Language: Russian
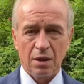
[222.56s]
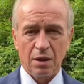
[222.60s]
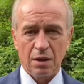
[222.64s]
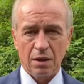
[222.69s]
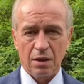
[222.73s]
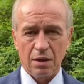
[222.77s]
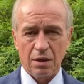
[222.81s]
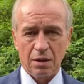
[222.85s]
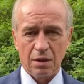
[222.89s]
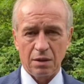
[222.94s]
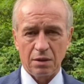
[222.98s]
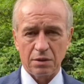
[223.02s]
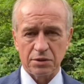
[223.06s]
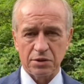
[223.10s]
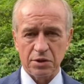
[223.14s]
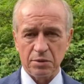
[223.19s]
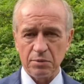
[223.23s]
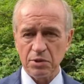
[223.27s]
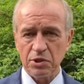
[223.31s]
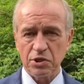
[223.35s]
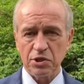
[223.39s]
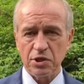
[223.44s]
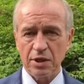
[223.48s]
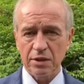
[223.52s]
э,
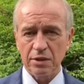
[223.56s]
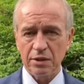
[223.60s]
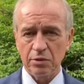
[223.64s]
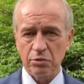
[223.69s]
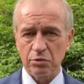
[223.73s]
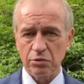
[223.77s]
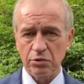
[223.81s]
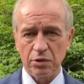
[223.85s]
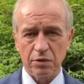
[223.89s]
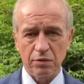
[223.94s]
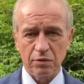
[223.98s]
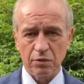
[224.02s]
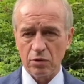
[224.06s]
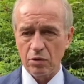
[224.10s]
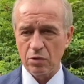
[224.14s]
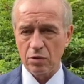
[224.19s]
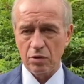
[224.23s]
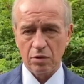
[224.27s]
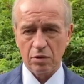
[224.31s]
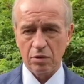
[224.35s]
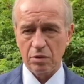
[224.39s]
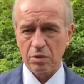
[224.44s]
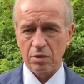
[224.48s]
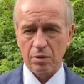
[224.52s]
замечаний у
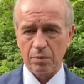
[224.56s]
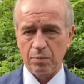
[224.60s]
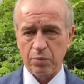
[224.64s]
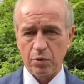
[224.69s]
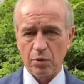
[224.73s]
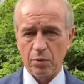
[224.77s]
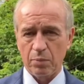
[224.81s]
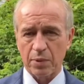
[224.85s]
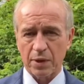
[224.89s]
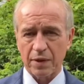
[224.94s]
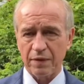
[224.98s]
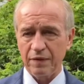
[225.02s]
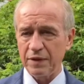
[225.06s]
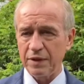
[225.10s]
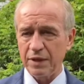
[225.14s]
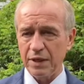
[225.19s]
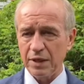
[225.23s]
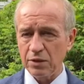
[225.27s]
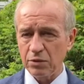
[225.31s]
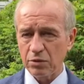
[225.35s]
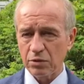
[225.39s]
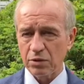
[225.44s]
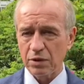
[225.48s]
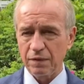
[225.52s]
него э, по
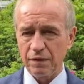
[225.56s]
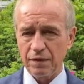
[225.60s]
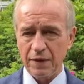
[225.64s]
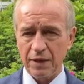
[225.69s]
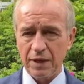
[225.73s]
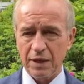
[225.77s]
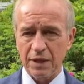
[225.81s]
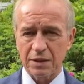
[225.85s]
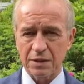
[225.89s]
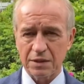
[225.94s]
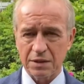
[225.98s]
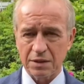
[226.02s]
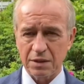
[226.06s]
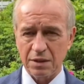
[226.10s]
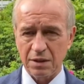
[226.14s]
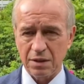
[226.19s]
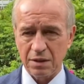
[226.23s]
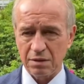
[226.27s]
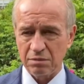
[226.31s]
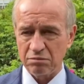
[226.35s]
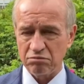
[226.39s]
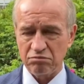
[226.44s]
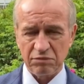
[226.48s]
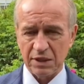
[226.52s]
проведению
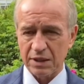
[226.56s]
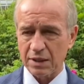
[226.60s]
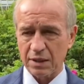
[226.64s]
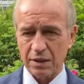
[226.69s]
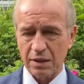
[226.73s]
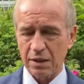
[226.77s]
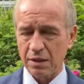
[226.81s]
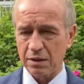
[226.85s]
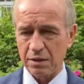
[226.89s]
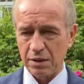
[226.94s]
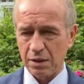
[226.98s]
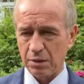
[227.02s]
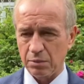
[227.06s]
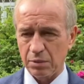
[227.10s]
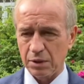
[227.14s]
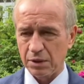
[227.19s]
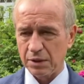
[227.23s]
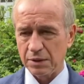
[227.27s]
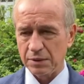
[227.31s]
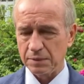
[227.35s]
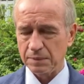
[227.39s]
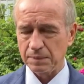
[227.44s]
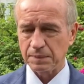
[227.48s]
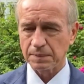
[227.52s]
конференции никаких не
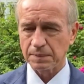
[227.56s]
было.